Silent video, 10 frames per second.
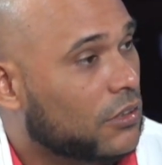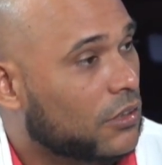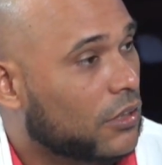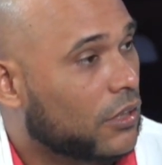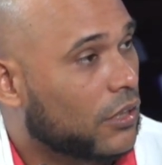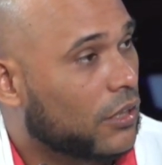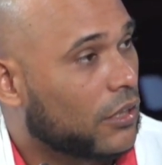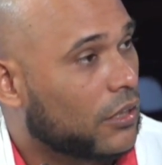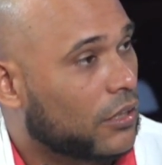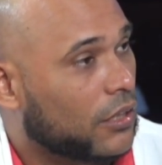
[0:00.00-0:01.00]

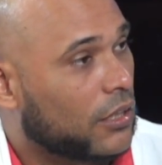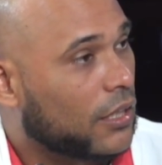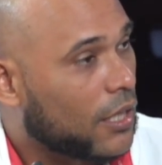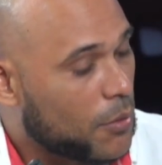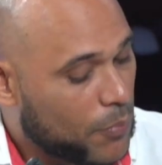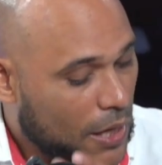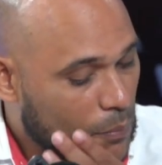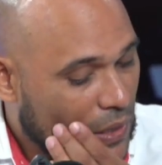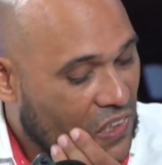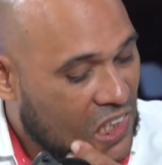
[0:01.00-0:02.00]
eh, que
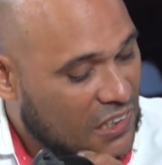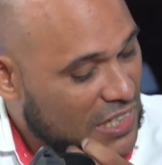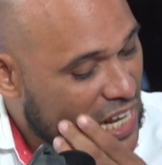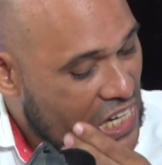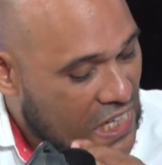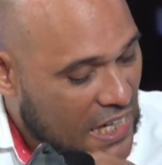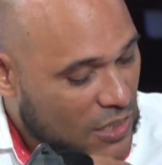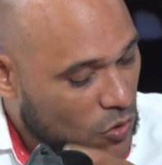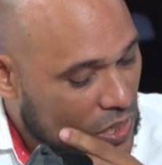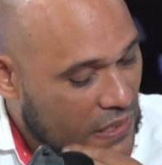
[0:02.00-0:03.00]
espera perderse ya el
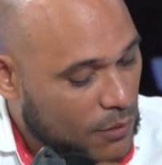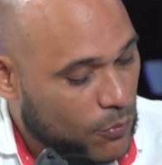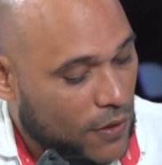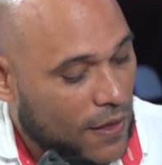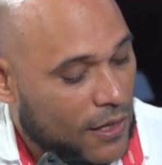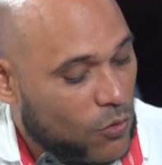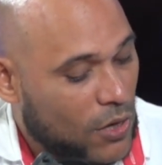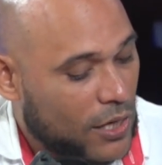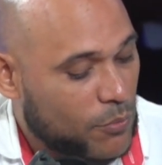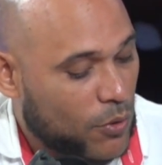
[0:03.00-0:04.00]
resto de la temporada
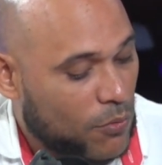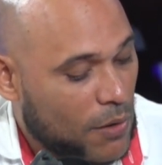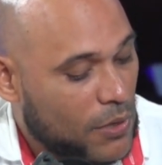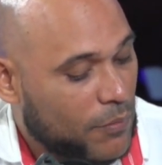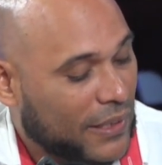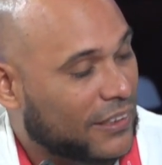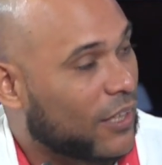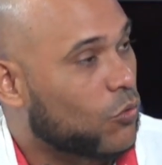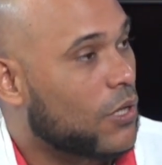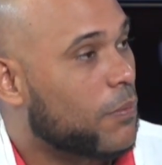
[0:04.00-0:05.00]
regular y
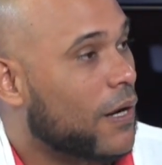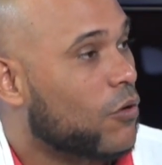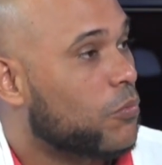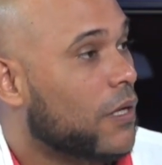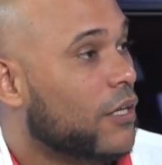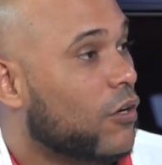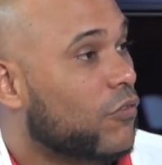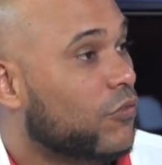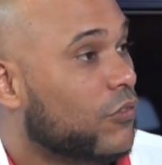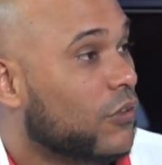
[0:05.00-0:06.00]
probablemente duda para los
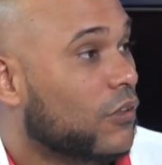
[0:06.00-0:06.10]
playoffs.